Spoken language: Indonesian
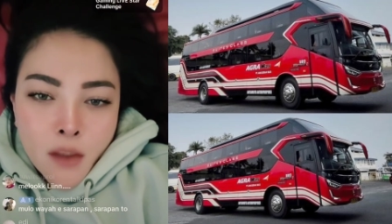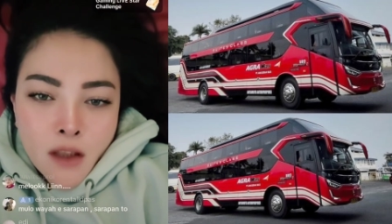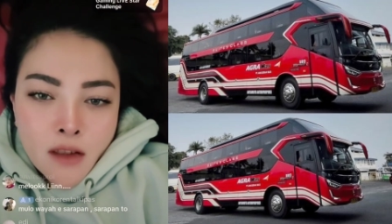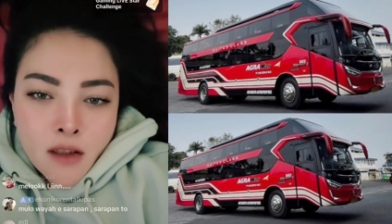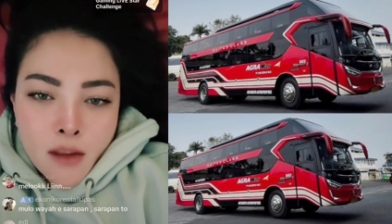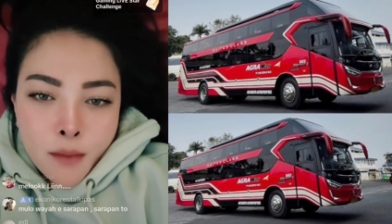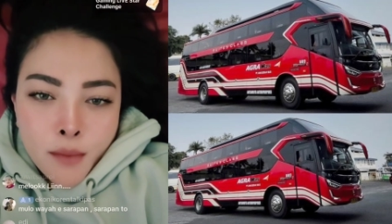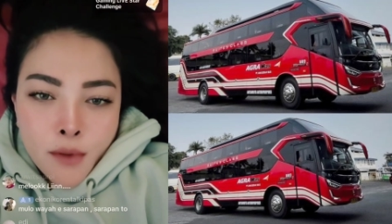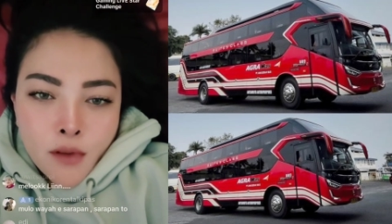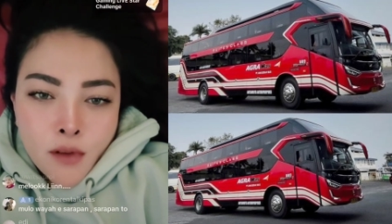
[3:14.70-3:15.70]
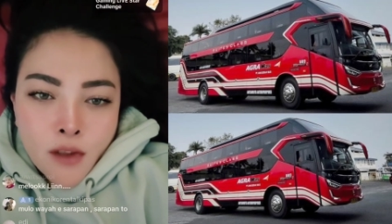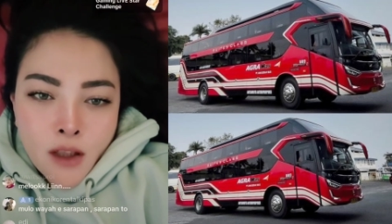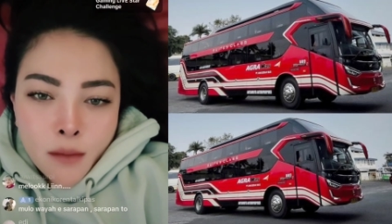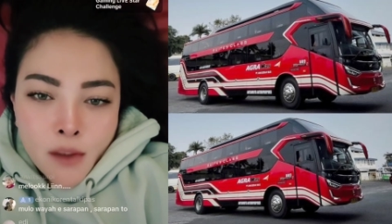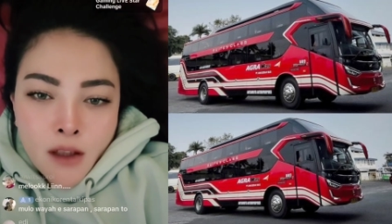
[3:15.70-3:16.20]
Masih libur,
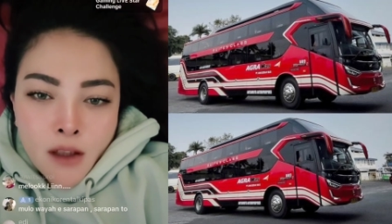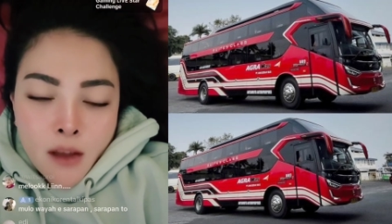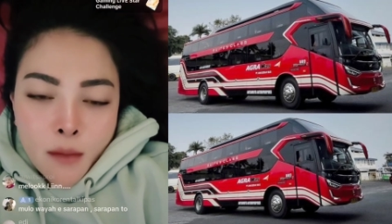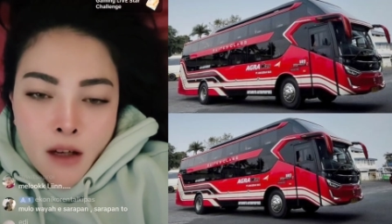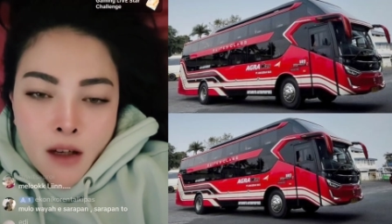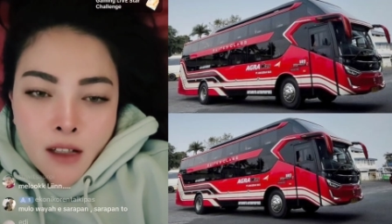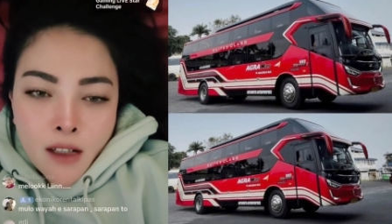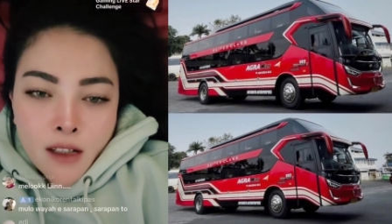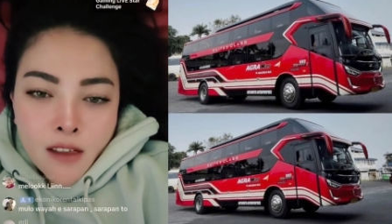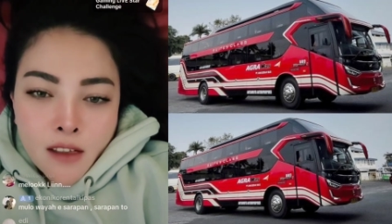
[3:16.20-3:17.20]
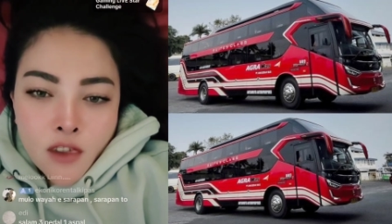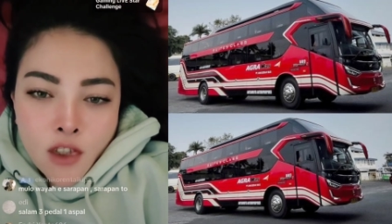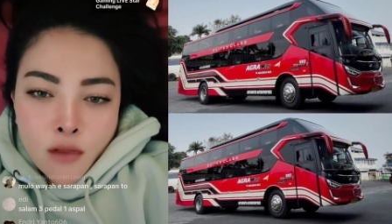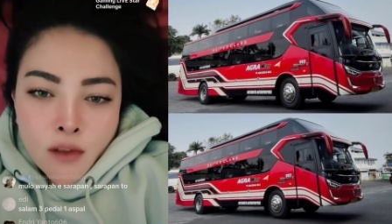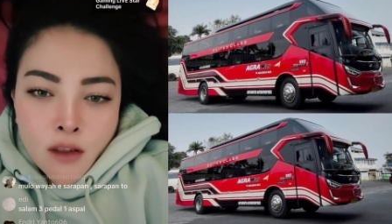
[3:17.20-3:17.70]
lain perdana Malang nanti
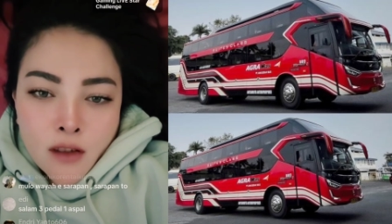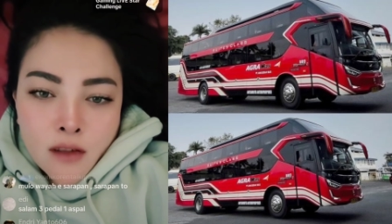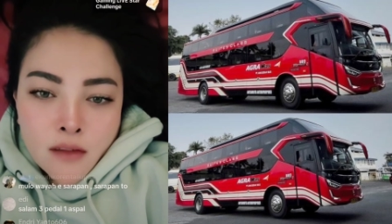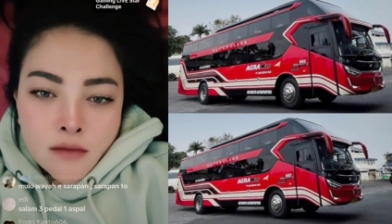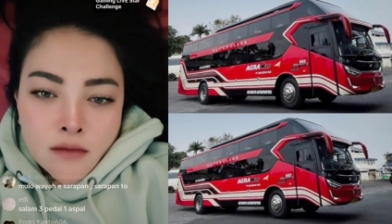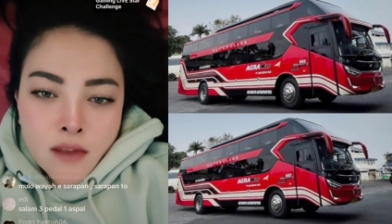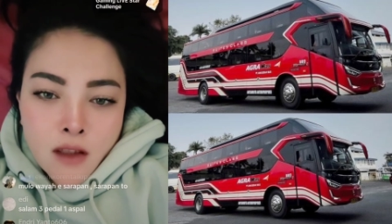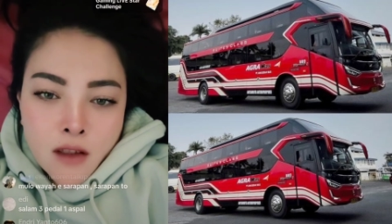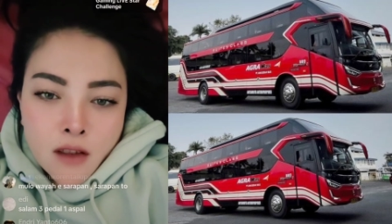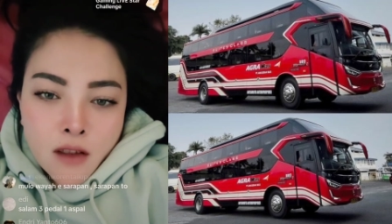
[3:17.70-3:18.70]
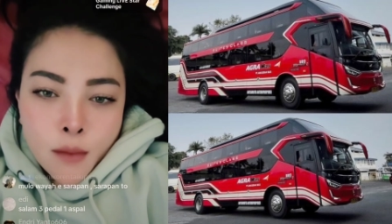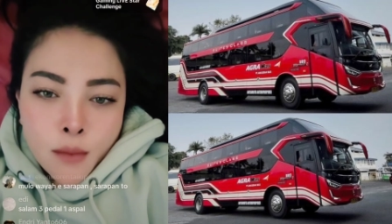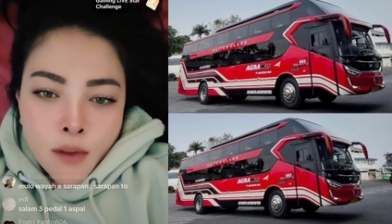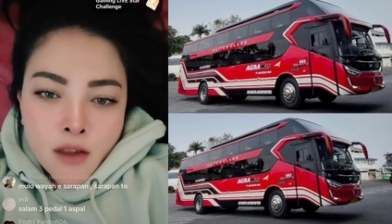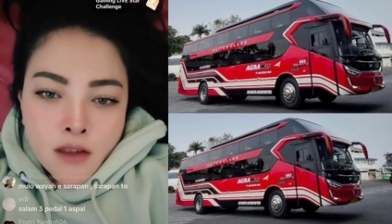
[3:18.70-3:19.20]
insya Allah tanggal 13
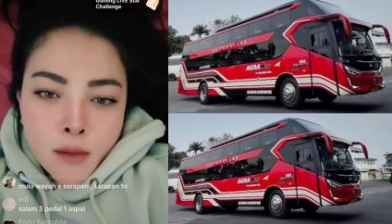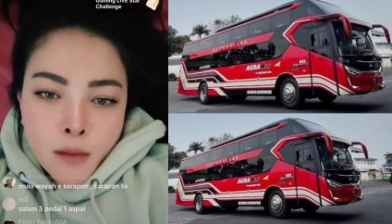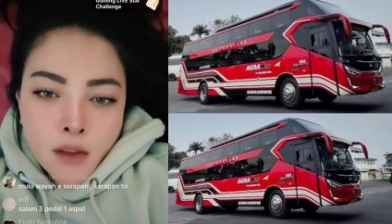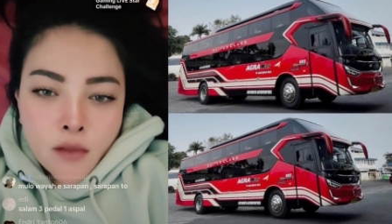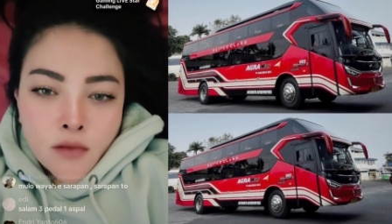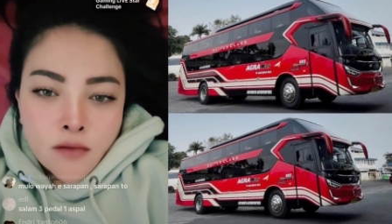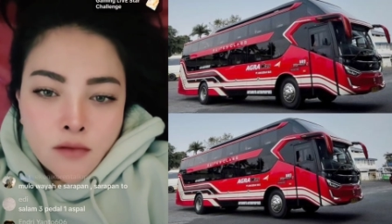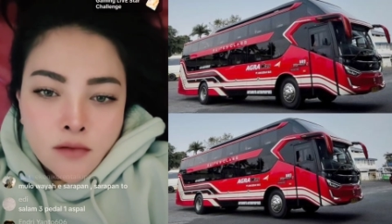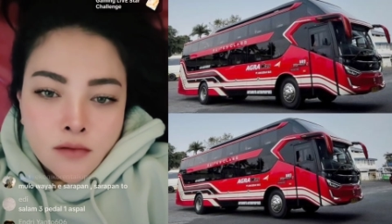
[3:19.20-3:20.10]
Malang.